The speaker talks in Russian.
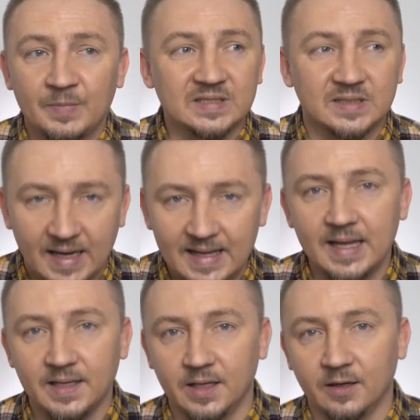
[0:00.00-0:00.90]

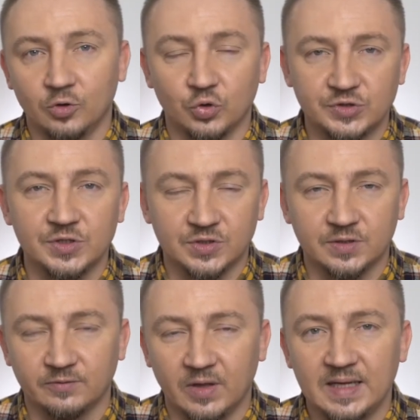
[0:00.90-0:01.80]
настроение
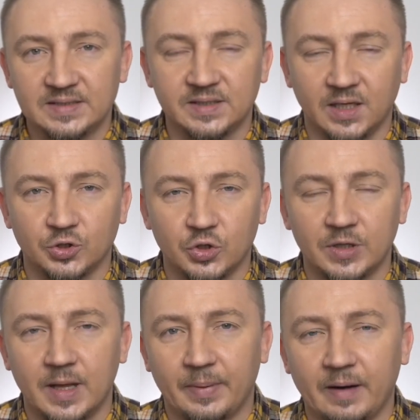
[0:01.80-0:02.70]
грузинской власти,
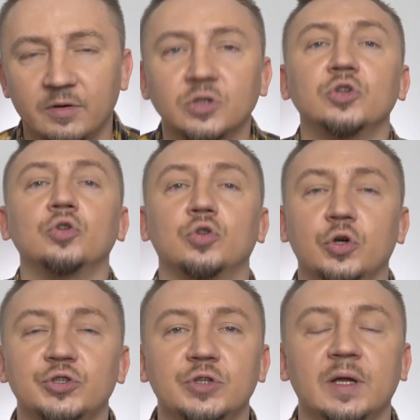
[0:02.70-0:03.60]
которое направлено, ну,
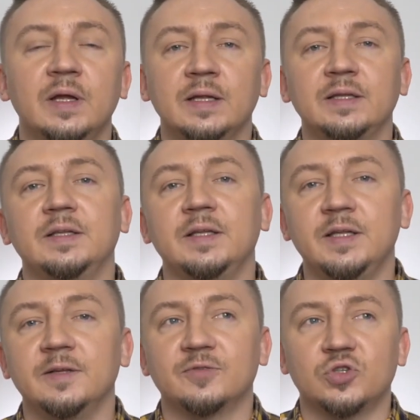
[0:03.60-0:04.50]
точно
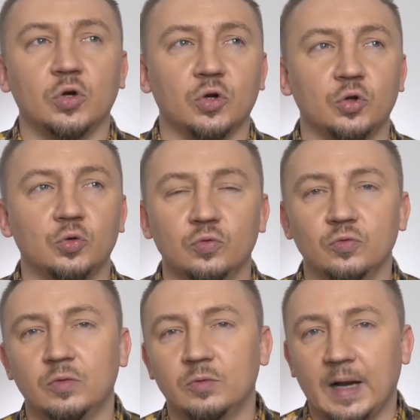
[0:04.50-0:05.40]
не в
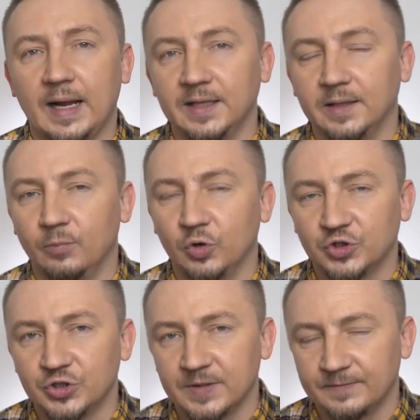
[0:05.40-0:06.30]
сторону Украины
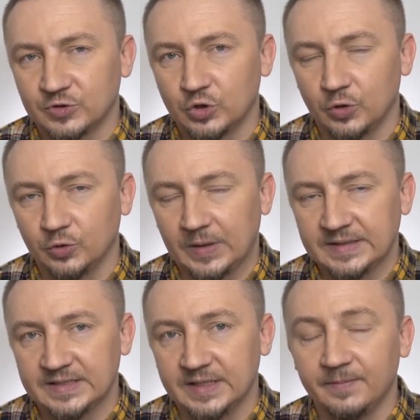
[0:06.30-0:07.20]
больше, чем в сторону
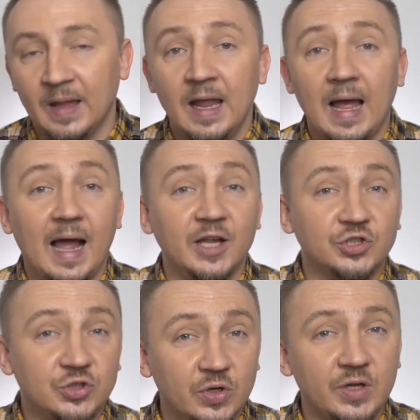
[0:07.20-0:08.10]
России. А
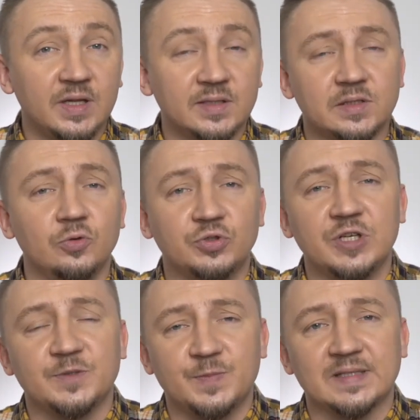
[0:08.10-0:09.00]
еще и если
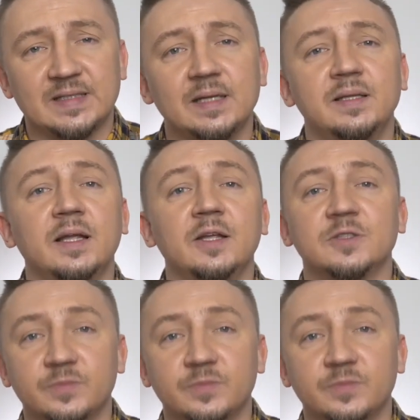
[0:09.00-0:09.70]
учесть последние